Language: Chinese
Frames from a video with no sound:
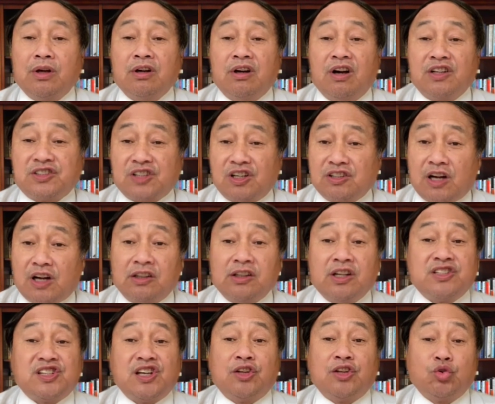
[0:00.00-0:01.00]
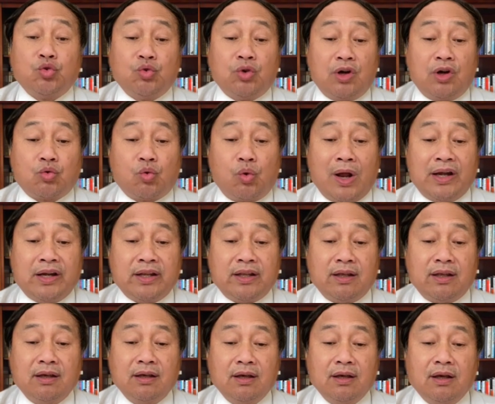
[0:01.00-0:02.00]
和正常的监督和管
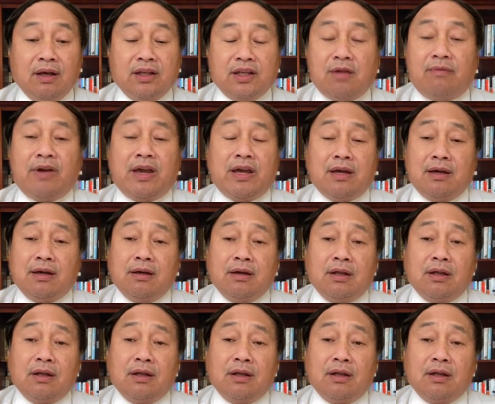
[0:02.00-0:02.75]
理。因为